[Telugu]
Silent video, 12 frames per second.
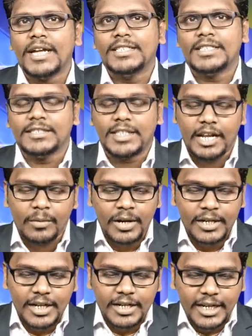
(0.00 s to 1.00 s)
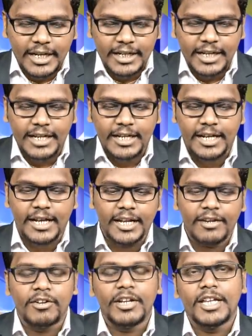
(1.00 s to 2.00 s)
మార్చేస్తారనమాట టెక్నికల్గా
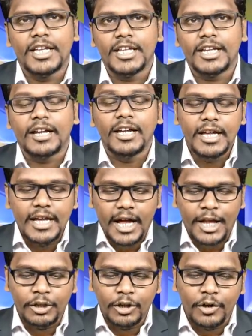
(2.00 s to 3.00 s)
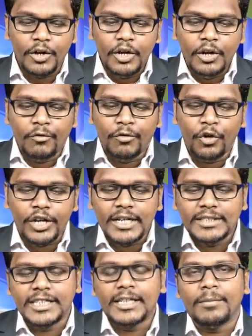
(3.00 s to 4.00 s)
కానివ్వండి ఏదైనా అందులో
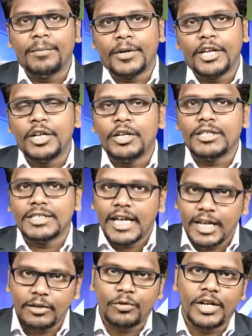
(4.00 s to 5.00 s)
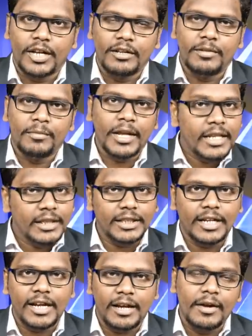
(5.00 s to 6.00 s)
ఫోరెన్సిక్ ప్రయోగశాలలు కూడా
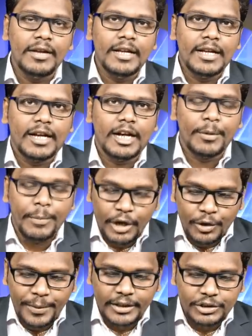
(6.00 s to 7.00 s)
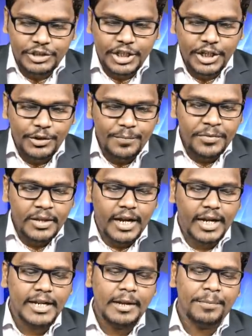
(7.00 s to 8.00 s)
మరింతగా బలోపేతం చేయడం అంటే